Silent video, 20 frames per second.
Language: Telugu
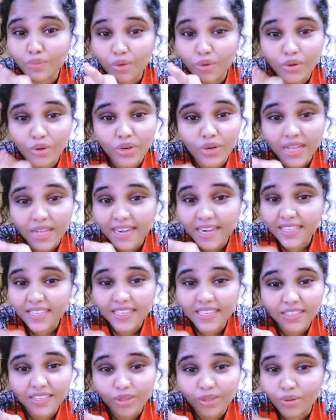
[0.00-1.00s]
మొగోడు
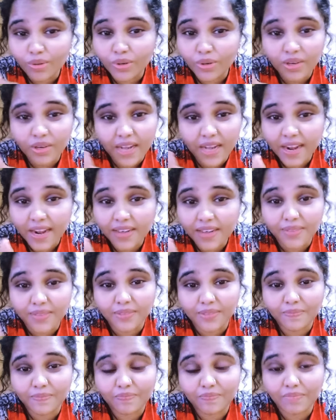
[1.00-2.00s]
ఆడదానికి తోడు రాడు
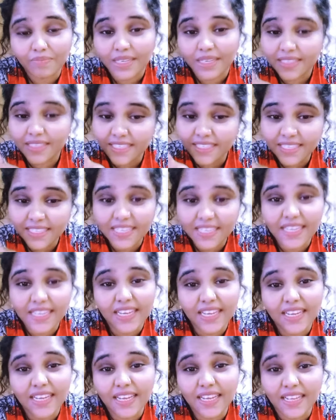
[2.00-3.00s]
మన ఇంటికే
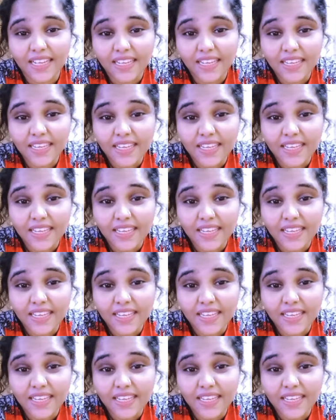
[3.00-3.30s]
వెళ్ళాలా